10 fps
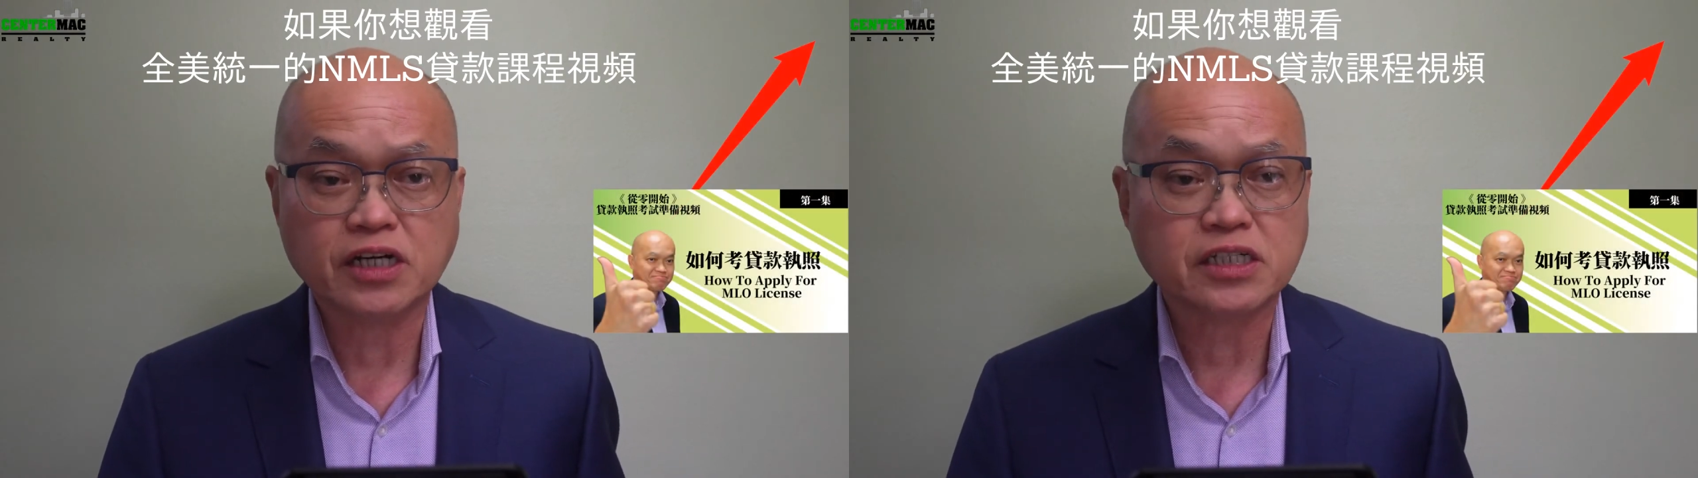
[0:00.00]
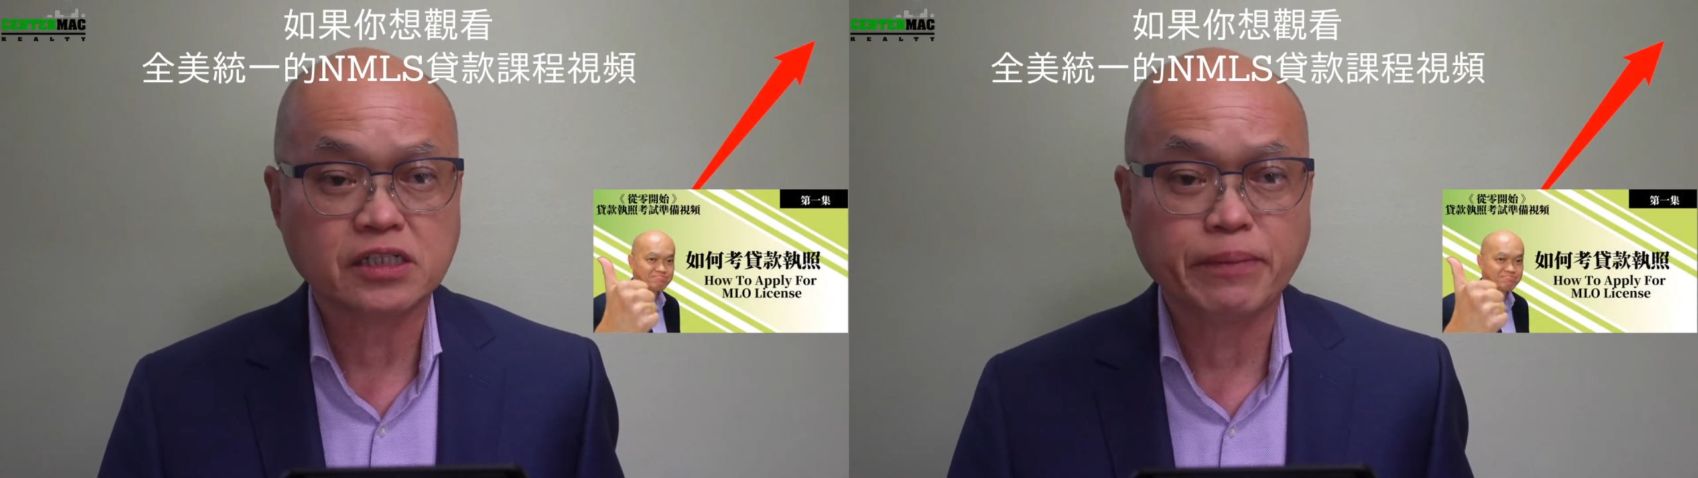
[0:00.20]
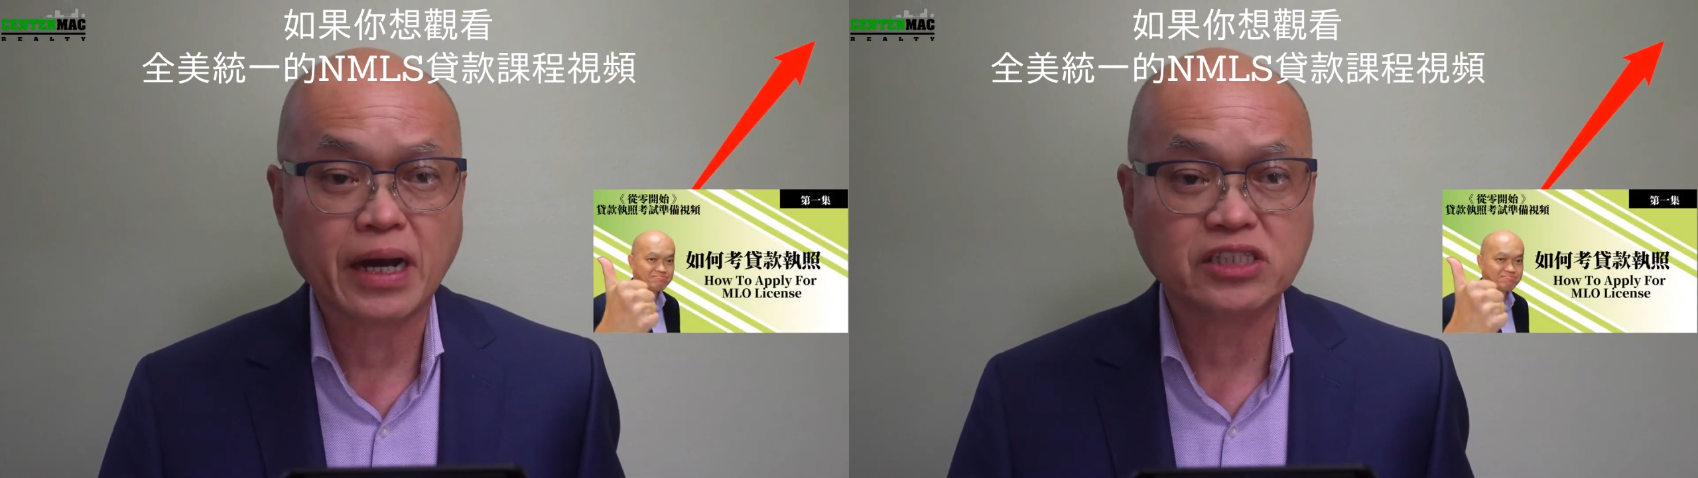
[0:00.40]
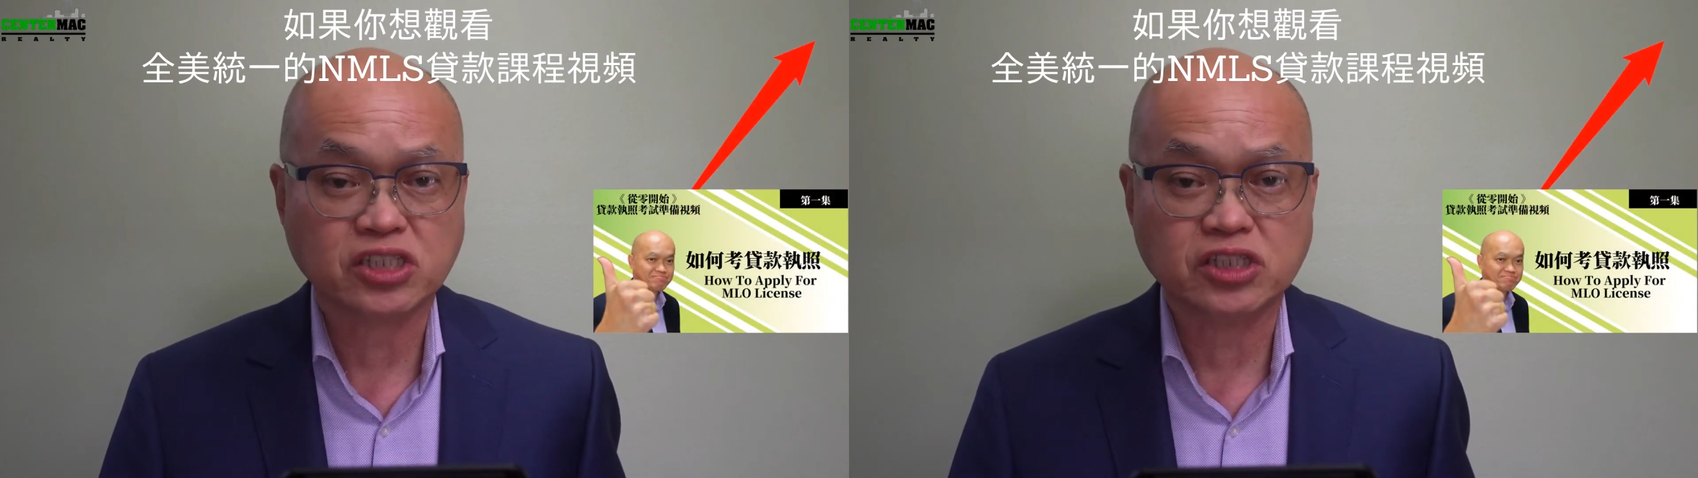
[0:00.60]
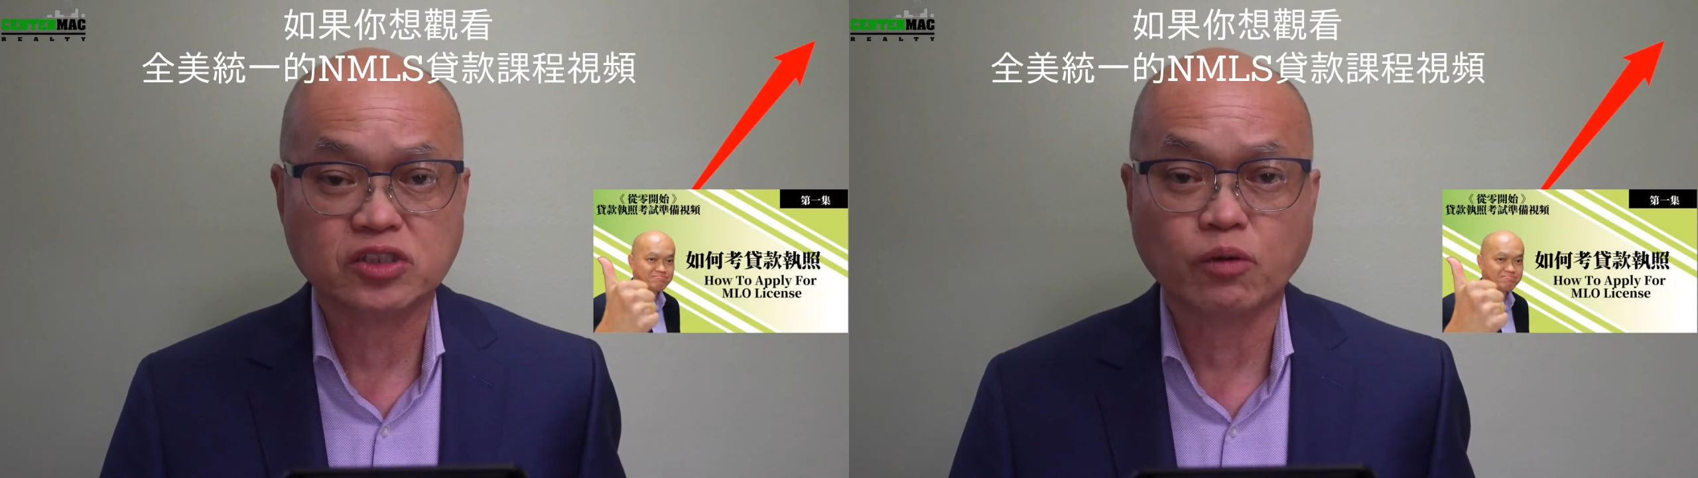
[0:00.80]
二十八
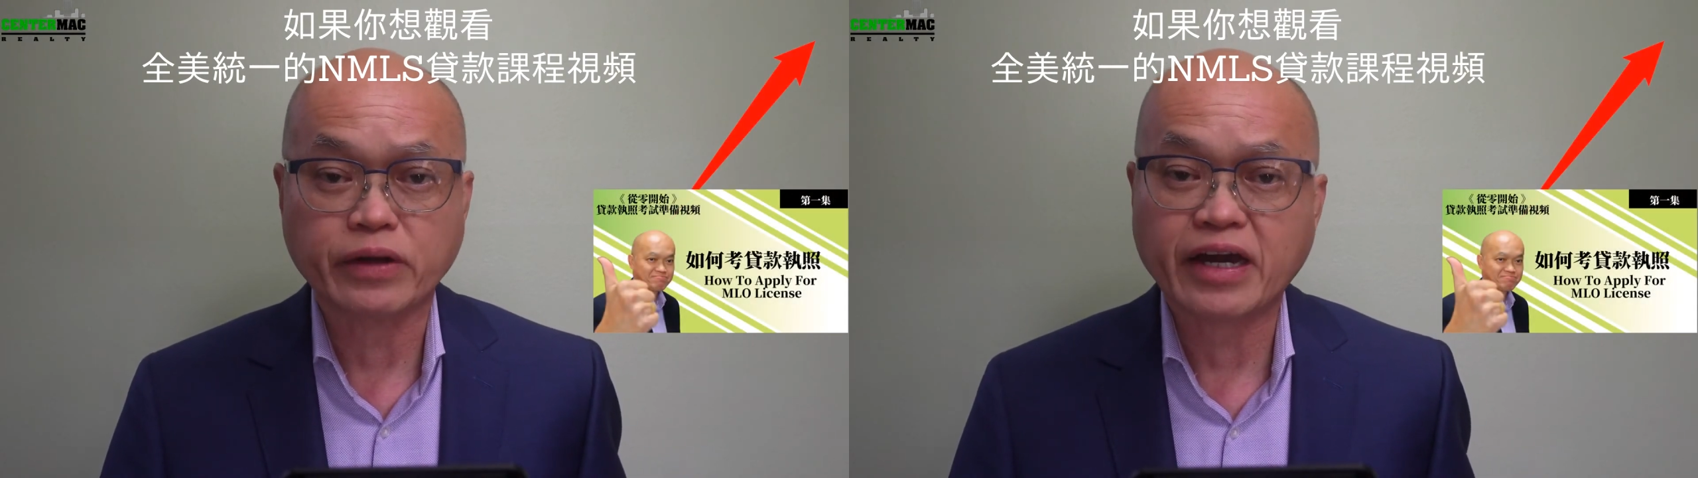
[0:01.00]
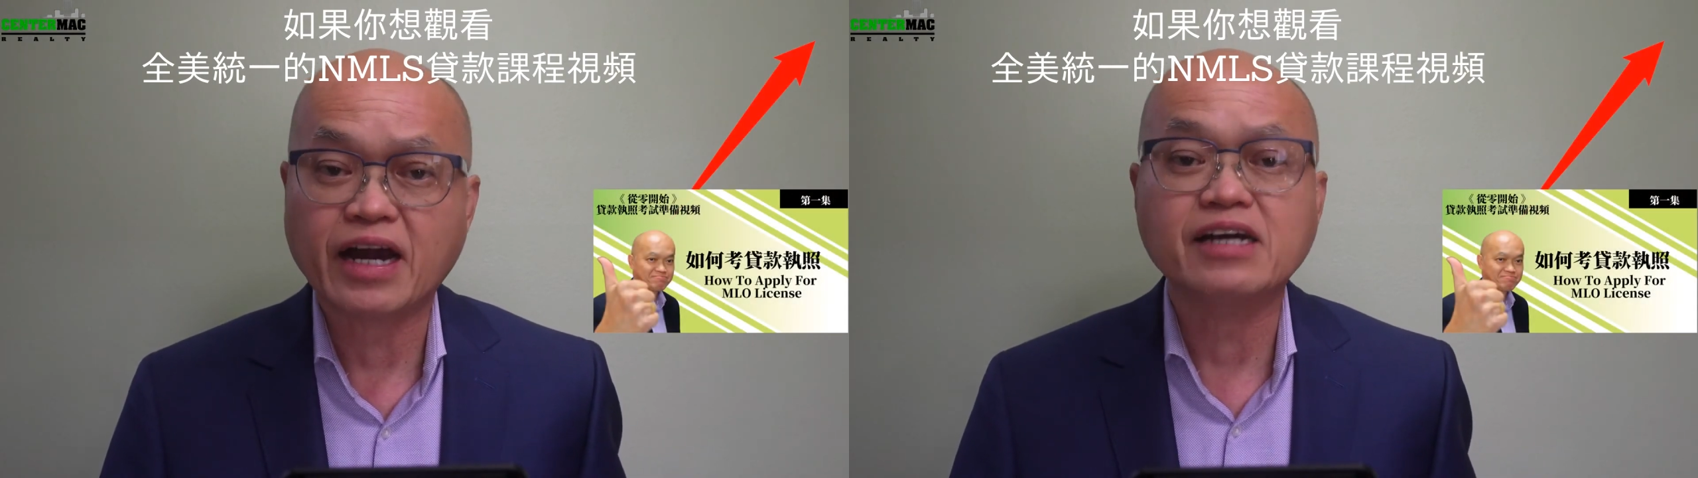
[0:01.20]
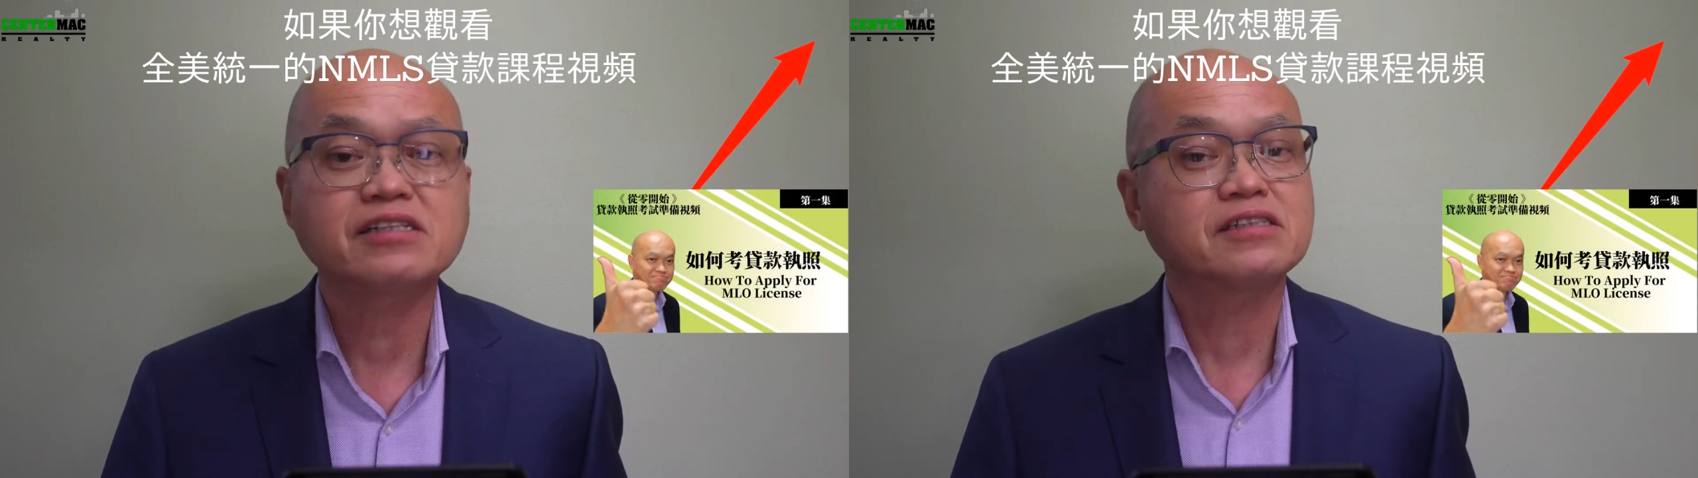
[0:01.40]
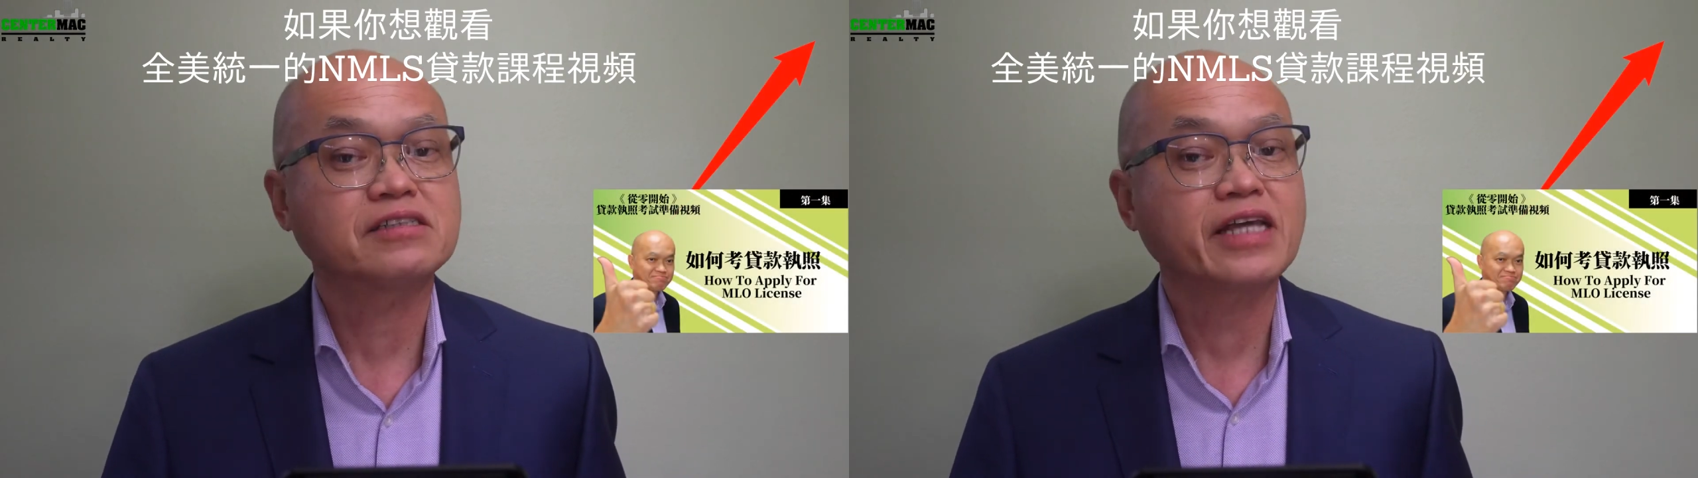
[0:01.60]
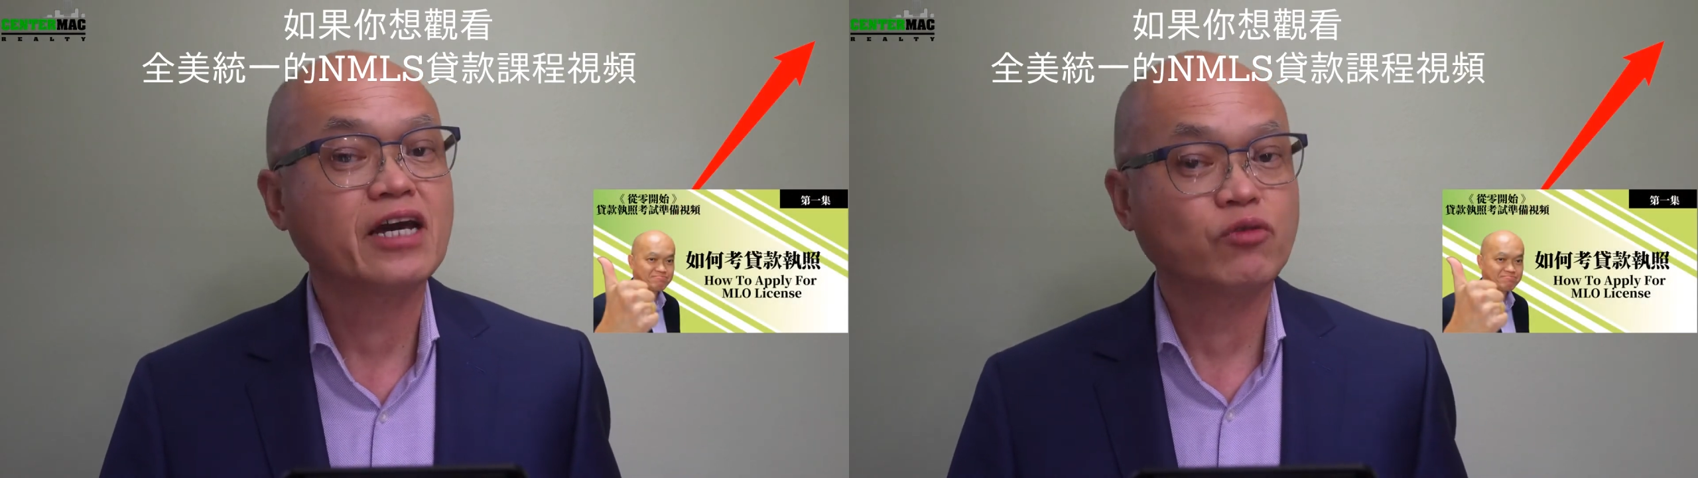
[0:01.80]
集从零开始
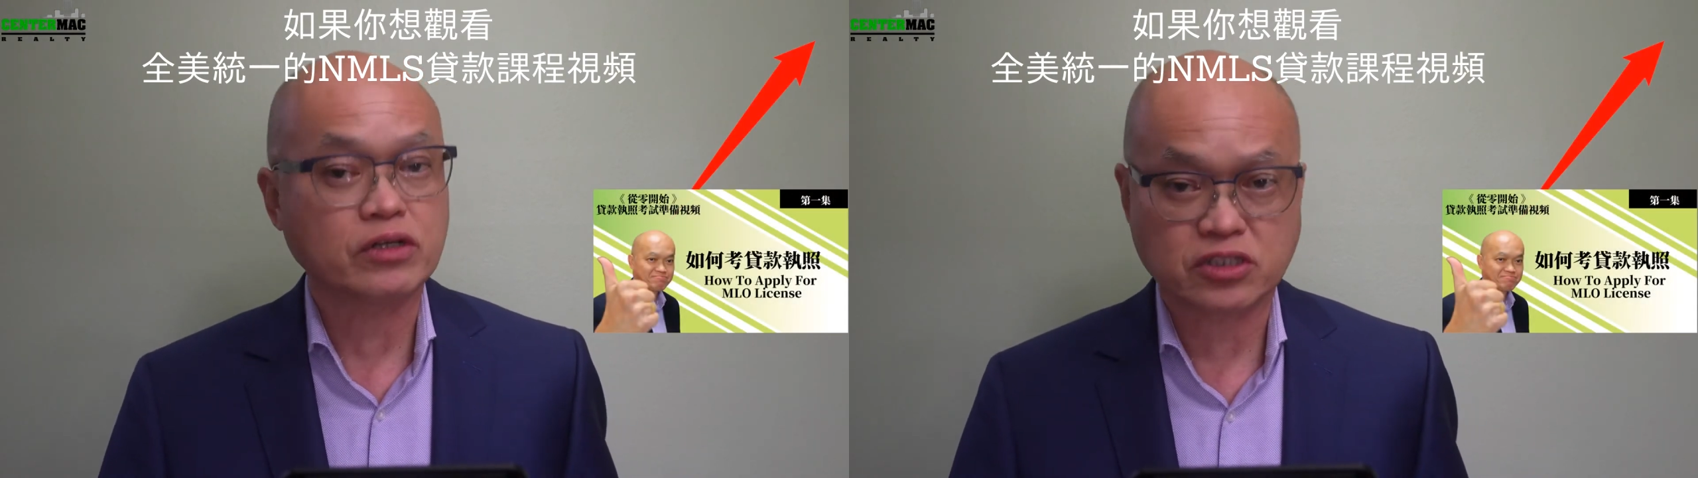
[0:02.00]
贷款